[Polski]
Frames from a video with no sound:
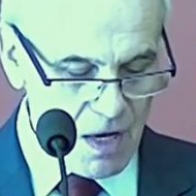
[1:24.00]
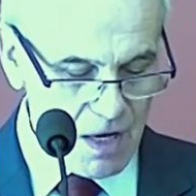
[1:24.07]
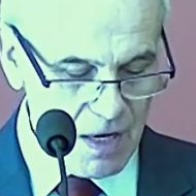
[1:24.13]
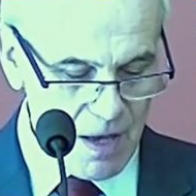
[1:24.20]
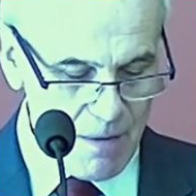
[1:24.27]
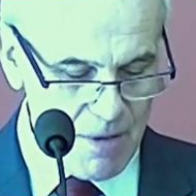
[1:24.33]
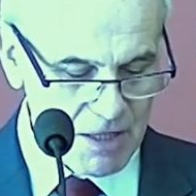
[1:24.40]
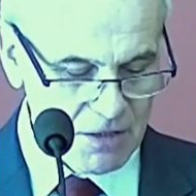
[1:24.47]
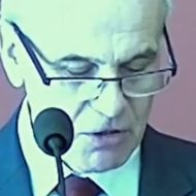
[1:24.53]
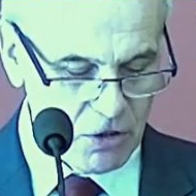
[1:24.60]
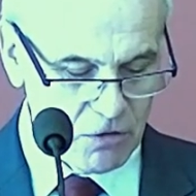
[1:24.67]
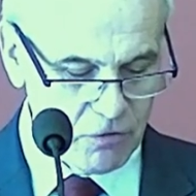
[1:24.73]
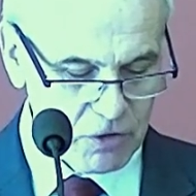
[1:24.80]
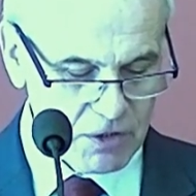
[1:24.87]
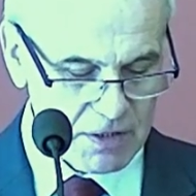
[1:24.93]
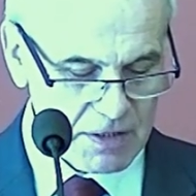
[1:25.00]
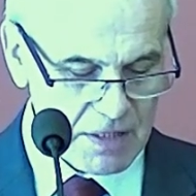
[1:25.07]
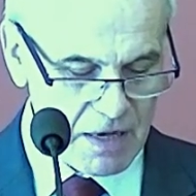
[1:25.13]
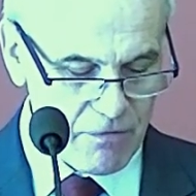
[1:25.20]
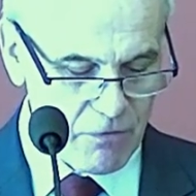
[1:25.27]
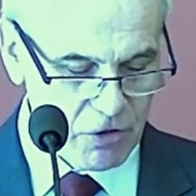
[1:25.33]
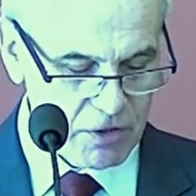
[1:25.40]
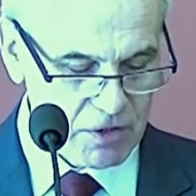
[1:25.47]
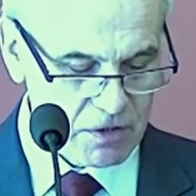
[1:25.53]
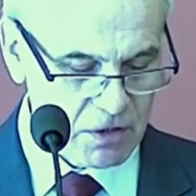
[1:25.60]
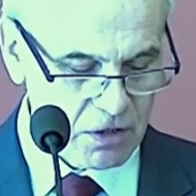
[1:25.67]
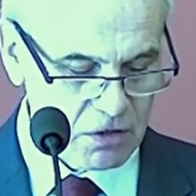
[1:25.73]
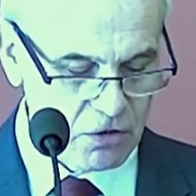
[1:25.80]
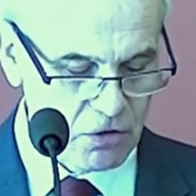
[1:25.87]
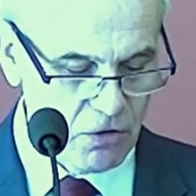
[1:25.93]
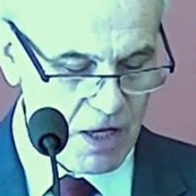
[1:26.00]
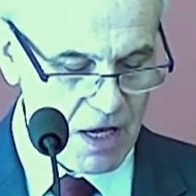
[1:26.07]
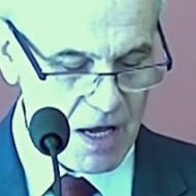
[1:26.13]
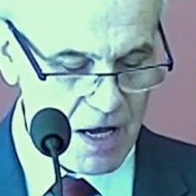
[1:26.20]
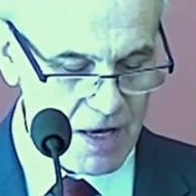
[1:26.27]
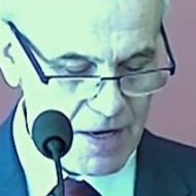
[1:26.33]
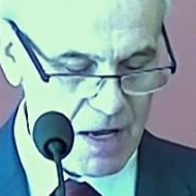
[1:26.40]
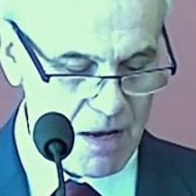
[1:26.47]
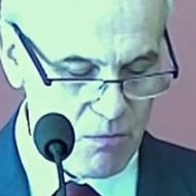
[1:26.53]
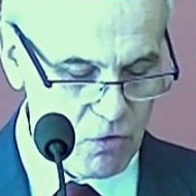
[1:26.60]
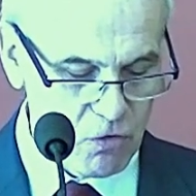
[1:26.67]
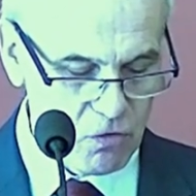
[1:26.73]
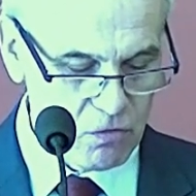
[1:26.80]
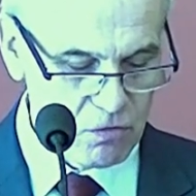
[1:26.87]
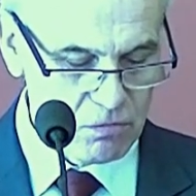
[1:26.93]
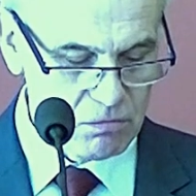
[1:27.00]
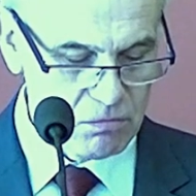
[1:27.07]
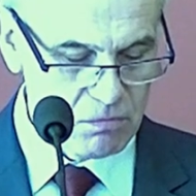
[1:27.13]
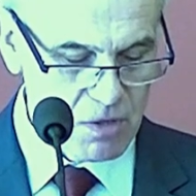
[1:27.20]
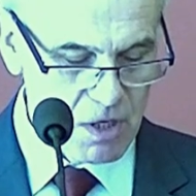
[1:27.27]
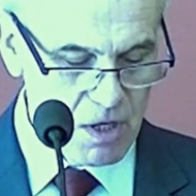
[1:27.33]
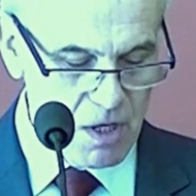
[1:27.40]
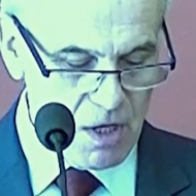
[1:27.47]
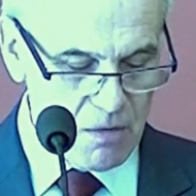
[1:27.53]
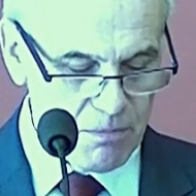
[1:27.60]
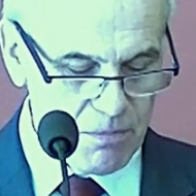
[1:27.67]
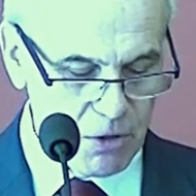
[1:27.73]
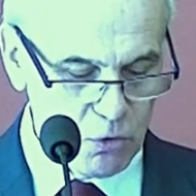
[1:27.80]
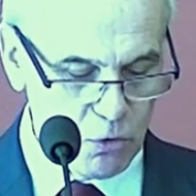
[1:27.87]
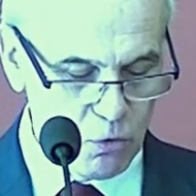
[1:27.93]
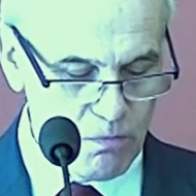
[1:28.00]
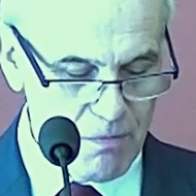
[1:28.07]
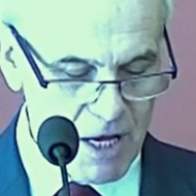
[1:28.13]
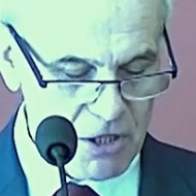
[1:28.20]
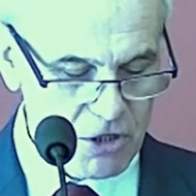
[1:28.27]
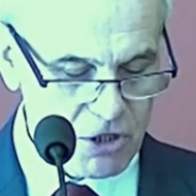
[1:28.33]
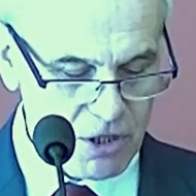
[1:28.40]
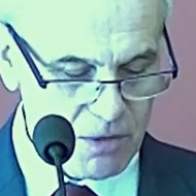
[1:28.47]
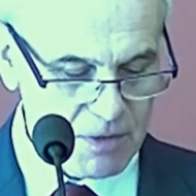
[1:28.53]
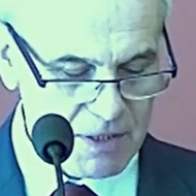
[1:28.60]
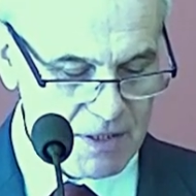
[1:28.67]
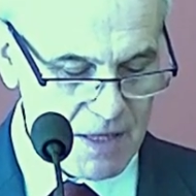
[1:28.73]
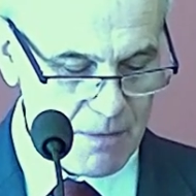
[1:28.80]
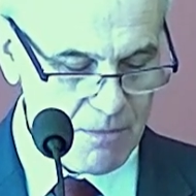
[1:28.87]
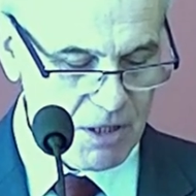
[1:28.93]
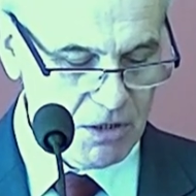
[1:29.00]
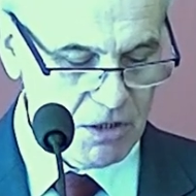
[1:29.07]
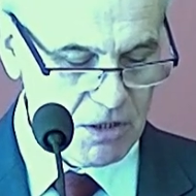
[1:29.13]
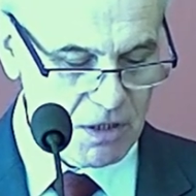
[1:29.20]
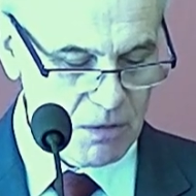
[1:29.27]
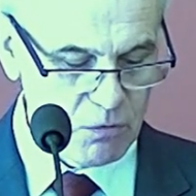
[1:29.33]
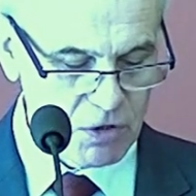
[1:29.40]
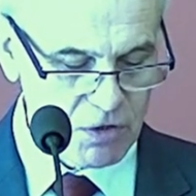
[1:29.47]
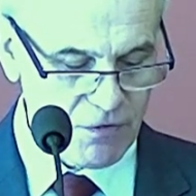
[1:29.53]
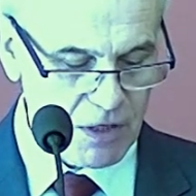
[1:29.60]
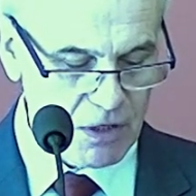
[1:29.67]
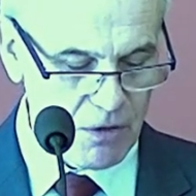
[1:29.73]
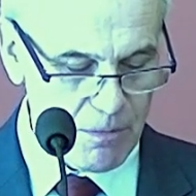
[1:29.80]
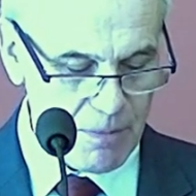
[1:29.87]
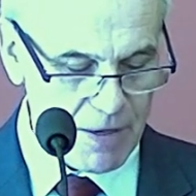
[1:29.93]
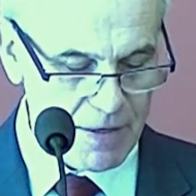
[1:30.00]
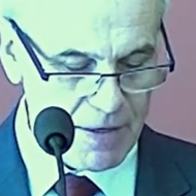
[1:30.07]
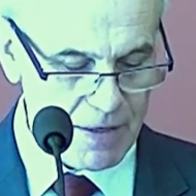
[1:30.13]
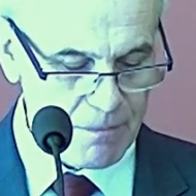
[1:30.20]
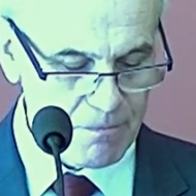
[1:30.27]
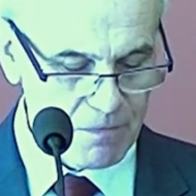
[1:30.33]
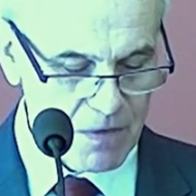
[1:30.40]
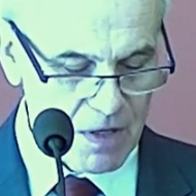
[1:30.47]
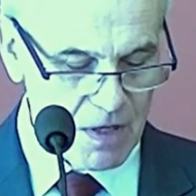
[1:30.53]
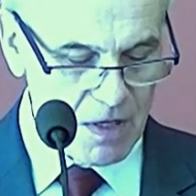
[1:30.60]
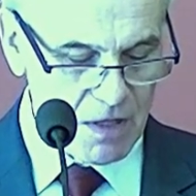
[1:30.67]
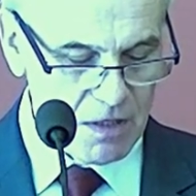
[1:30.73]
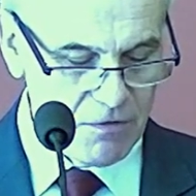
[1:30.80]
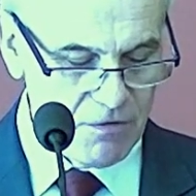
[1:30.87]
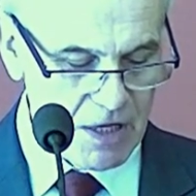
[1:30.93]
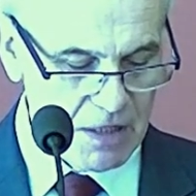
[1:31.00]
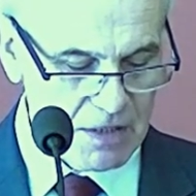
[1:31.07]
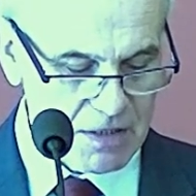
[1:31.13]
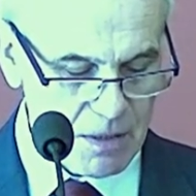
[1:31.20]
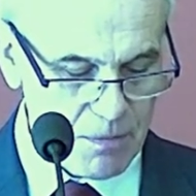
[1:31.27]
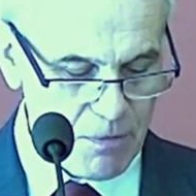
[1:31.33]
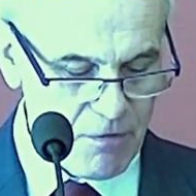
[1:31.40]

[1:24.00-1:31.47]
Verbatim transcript: A Naman, dowódca wojsk króla Aramu, był mężem znamienitym u swego pana – i wielce